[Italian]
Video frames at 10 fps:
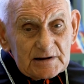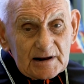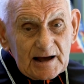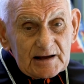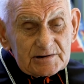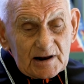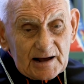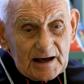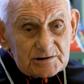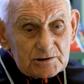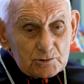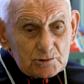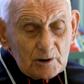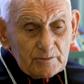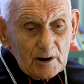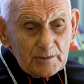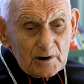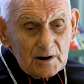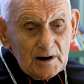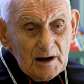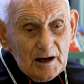i ragazzi, i ragazzi, tutto il popolo,